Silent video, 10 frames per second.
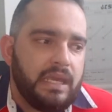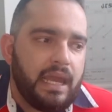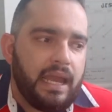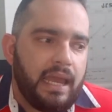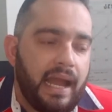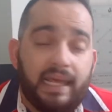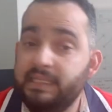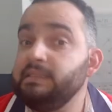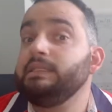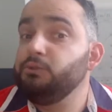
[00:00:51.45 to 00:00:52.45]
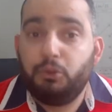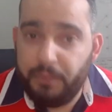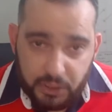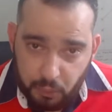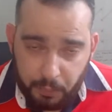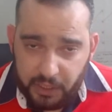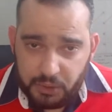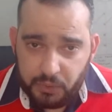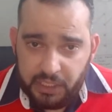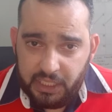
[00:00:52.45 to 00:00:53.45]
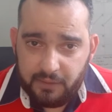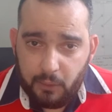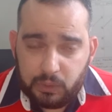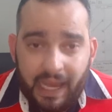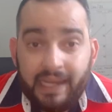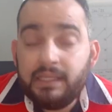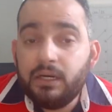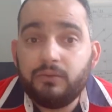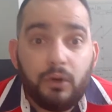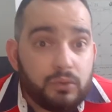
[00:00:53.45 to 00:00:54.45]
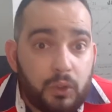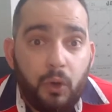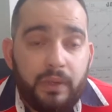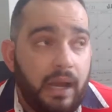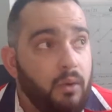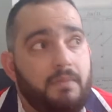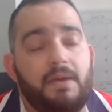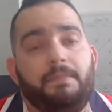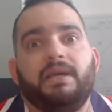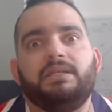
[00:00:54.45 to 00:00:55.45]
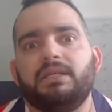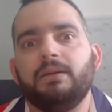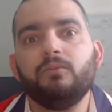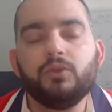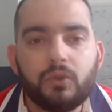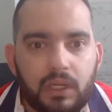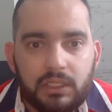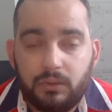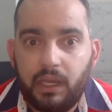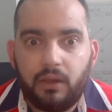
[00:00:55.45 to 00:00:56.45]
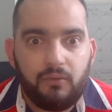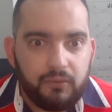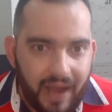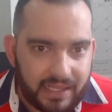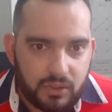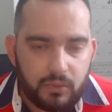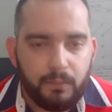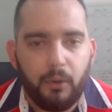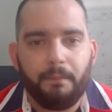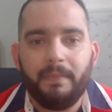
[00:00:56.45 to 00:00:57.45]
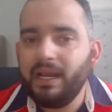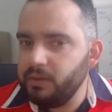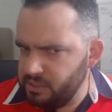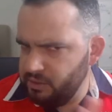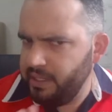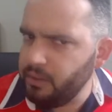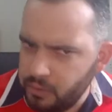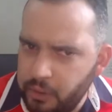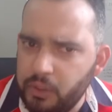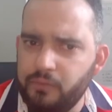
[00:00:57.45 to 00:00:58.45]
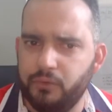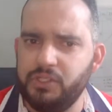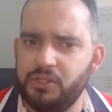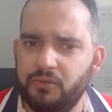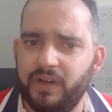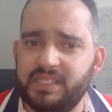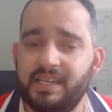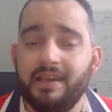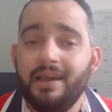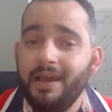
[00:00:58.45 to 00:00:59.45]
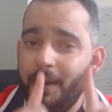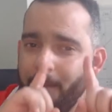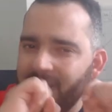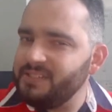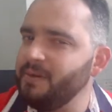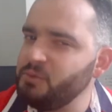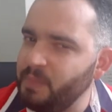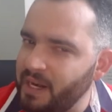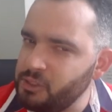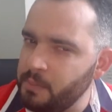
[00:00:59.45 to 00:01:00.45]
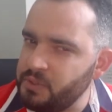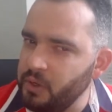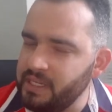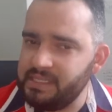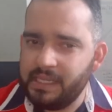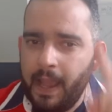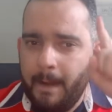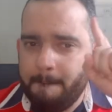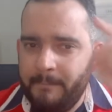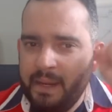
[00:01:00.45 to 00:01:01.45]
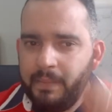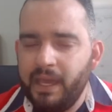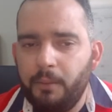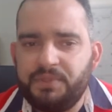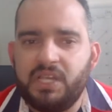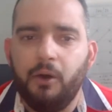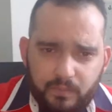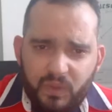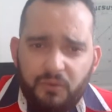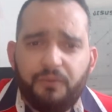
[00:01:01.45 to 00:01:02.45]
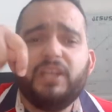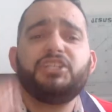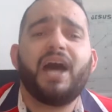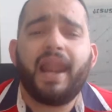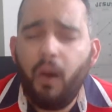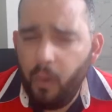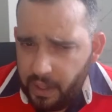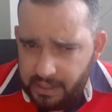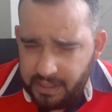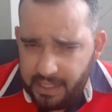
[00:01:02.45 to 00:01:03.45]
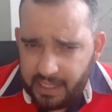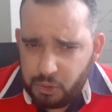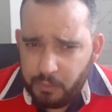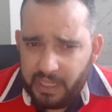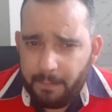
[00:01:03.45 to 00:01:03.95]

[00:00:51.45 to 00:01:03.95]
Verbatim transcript: é, acreditando que o preço, o preço iria voltar, ele não voltou. E agora minha perda já está muito grande. O que é que eu faço? Bom, primeira coisa que eu digo, é eu não vou dizer o que fazer. Mas vamos para as opções. Primeira opção, fechar a ordem e assumir a